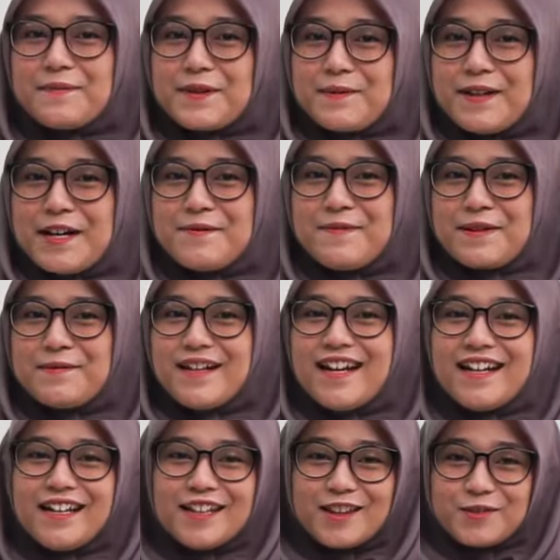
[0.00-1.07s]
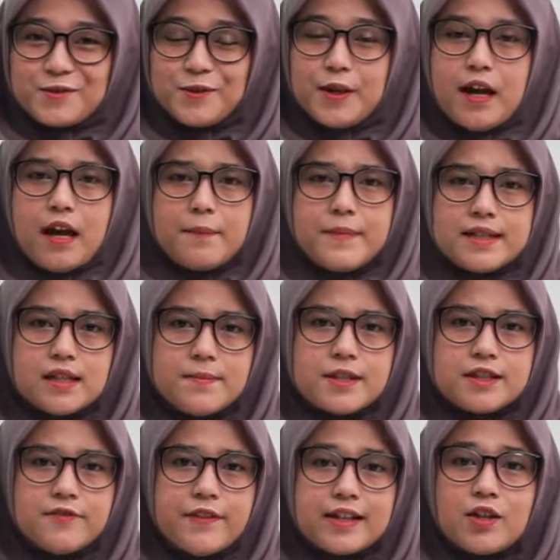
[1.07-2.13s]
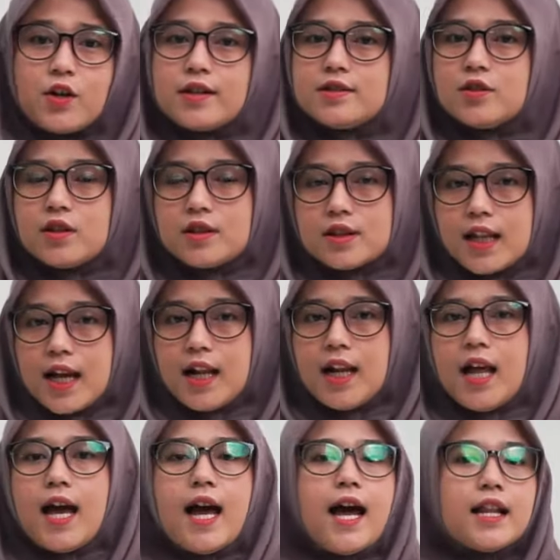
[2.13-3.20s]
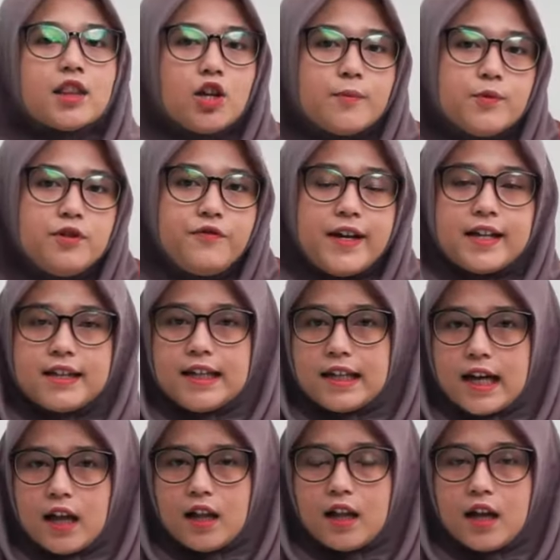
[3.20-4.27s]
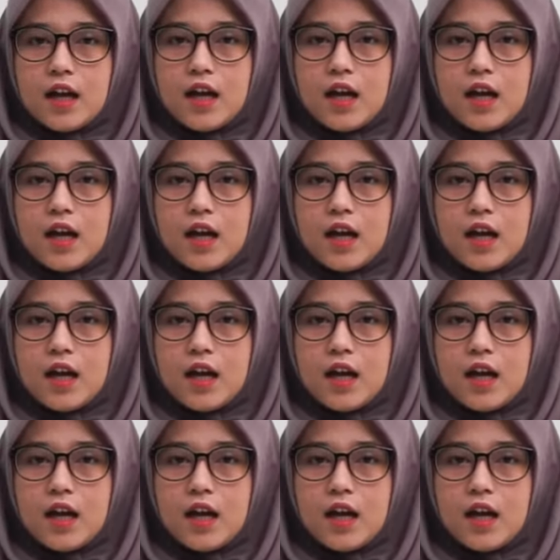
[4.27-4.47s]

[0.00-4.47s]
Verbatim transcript: Perbedaan-perbedaan itu bisa bersifat horizontal ataupun vertikal.